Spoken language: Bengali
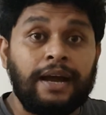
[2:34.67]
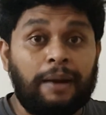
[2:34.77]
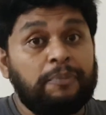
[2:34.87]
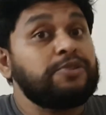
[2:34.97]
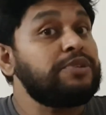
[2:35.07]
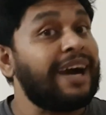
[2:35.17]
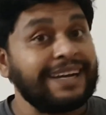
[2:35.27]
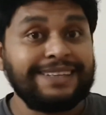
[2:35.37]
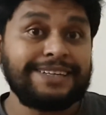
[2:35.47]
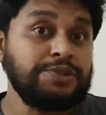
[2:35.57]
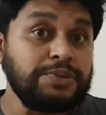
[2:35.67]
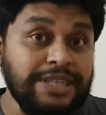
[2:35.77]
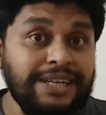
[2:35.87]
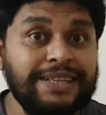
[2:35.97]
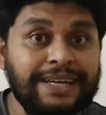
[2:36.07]
আপনি যদি আগে থেকে কিছু
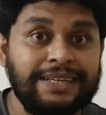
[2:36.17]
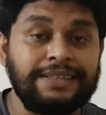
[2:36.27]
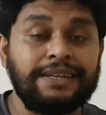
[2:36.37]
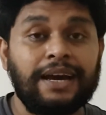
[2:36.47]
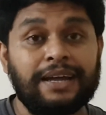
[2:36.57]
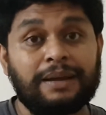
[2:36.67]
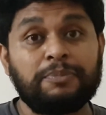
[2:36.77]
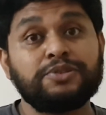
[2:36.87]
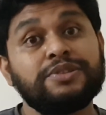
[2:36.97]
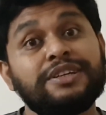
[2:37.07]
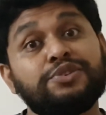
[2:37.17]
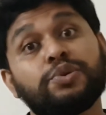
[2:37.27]
জেনে থাকেন আর আপনি যদি